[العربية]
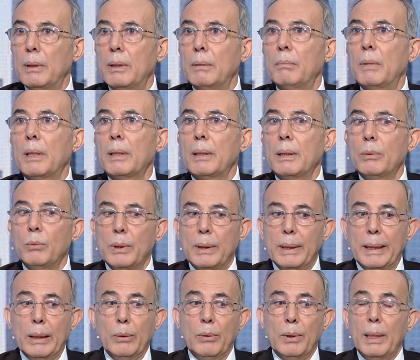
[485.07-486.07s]
مره
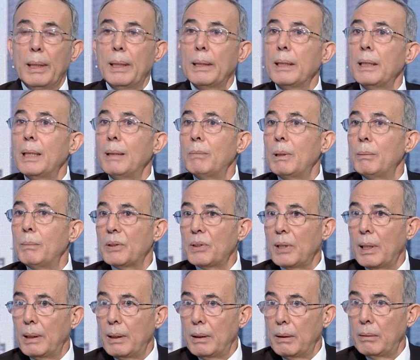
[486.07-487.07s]
واثنين وثلاثه نعمل
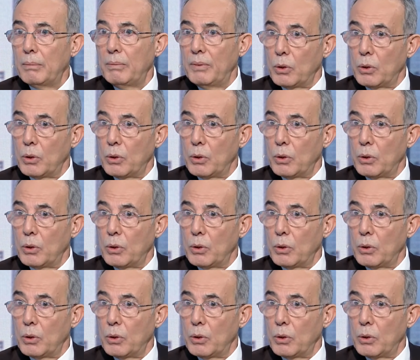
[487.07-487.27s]
مسحه لل...